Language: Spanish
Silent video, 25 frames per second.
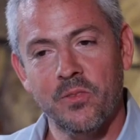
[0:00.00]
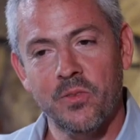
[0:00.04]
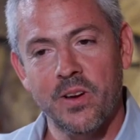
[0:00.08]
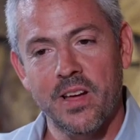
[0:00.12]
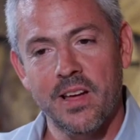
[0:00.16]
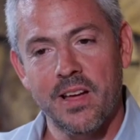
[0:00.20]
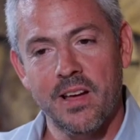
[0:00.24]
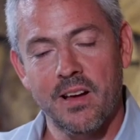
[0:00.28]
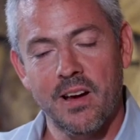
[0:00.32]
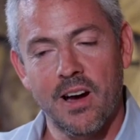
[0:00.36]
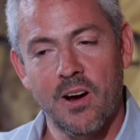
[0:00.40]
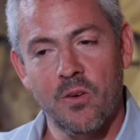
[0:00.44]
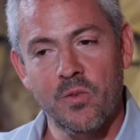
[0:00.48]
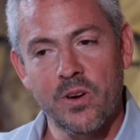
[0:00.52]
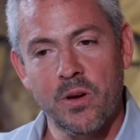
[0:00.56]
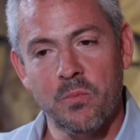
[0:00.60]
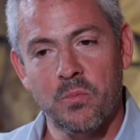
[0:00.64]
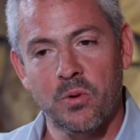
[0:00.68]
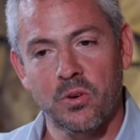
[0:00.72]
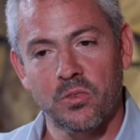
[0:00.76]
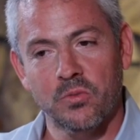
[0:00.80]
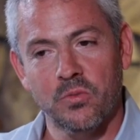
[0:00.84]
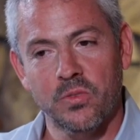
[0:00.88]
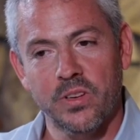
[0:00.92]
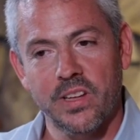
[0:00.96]
una, a una
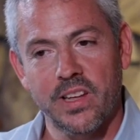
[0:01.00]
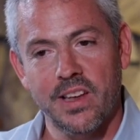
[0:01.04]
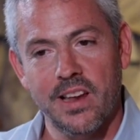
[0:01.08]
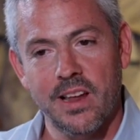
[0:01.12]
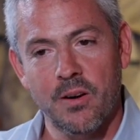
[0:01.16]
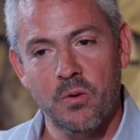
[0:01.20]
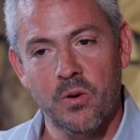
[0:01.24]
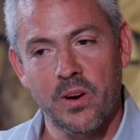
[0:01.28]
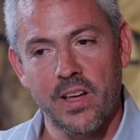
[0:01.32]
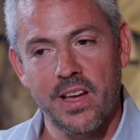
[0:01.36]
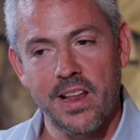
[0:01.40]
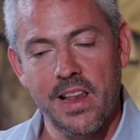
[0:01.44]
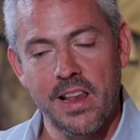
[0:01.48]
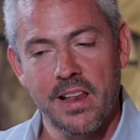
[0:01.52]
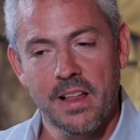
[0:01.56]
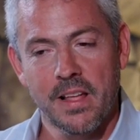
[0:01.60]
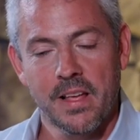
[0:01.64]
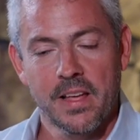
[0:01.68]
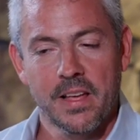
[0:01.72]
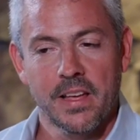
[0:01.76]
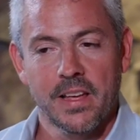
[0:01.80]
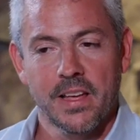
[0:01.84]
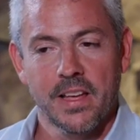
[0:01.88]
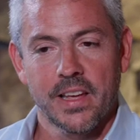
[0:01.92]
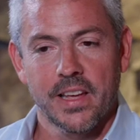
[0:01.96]
oportunidad laboral
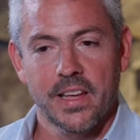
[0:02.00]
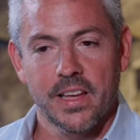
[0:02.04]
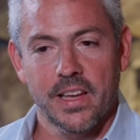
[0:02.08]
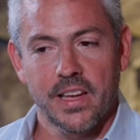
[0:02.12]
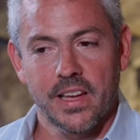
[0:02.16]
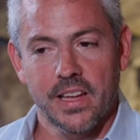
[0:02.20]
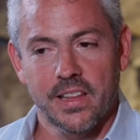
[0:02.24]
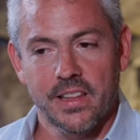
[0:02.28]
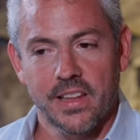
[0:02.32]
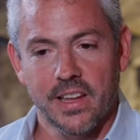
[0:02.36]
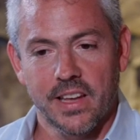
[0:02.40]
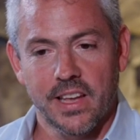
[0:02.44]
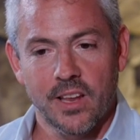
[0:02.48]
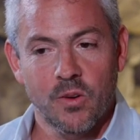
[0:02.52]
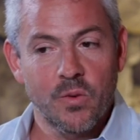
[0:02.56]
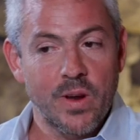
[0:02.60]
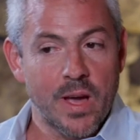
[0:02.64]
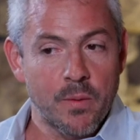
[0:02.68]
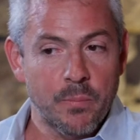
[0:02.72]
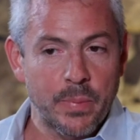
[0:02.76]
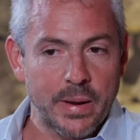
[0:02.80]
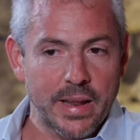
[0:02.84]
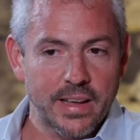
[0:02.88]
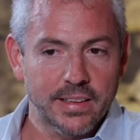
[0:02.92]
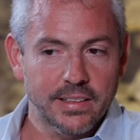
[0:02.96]
este, que era
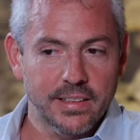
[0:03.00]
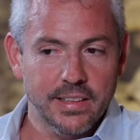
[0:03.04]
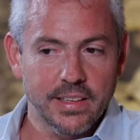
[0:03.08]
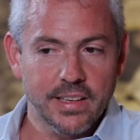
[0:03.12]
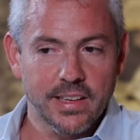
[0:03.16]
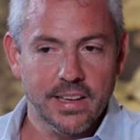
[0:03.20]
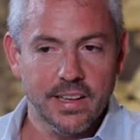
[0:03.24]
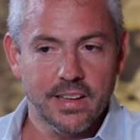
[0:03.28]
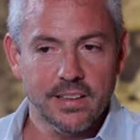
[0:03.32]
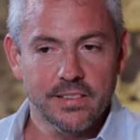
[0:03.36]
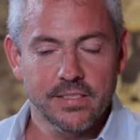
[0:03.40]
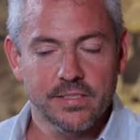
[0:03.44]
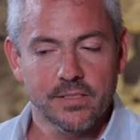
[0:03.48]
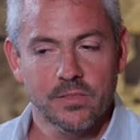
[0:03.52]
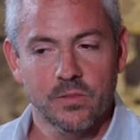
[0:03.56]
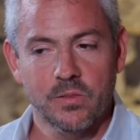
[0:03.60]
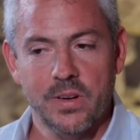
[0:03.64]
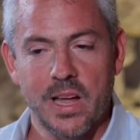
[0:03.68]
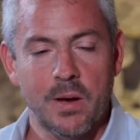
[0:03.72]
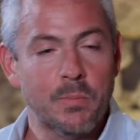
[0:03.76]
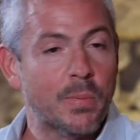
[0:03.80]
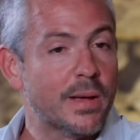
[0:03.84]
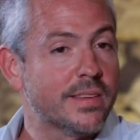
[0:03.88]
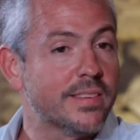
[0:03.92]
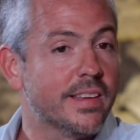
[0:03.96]
una práctica,
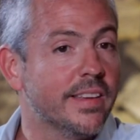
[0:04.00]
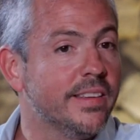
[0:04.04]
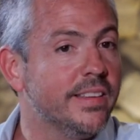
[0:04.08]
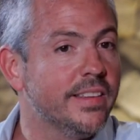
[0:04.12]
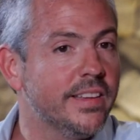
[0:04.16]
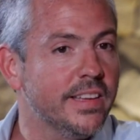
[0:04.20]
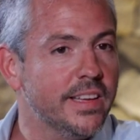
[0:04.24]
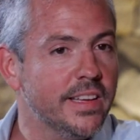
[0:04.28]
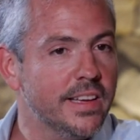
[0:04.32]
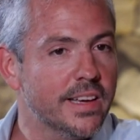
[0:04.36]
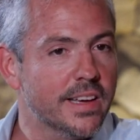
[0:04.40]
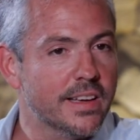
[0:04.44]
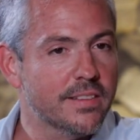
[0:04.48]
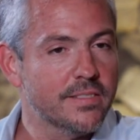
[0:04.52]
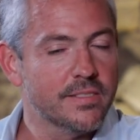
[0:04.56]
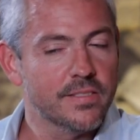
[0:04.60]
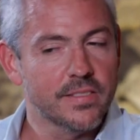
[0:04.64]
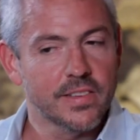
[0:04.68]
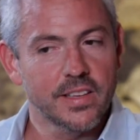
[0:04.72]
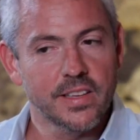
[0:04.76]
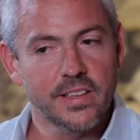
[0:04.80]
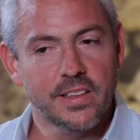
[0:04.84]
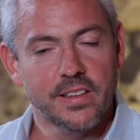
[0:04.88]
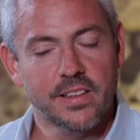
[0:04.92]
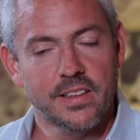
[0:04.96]
una pasantía
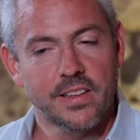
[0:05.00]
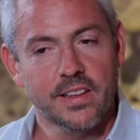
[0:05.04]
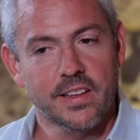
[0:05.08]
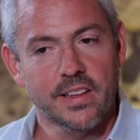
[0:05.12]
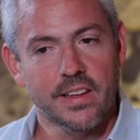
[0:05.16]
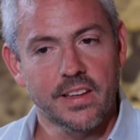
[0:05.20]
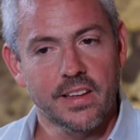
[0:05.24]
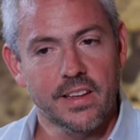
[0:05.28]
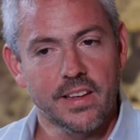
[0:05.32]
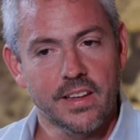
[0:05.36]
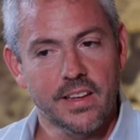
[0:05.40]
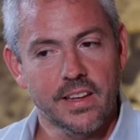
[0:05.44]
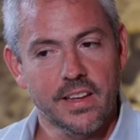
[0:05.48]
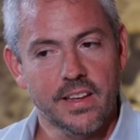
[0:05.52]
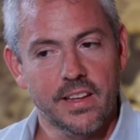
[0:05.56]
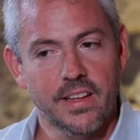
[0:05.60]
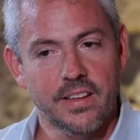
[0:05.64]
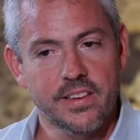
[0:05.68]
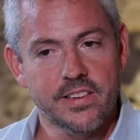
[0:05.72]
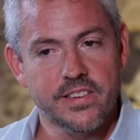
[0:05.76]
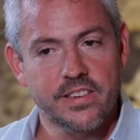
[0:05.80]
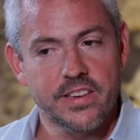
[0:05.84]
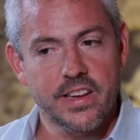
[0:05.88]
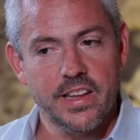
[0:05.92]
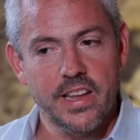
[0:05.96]
este,
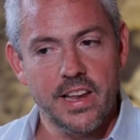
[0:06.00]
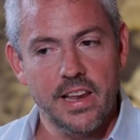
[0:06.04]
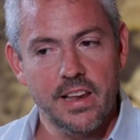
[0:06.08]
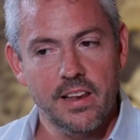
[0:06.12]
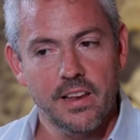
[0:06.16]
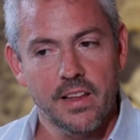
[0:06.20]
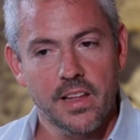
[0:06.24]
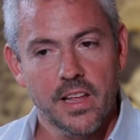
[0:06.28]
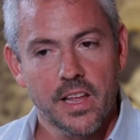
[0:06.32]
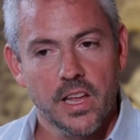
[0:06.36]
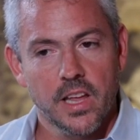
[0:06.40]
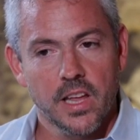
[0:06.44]
en Shell,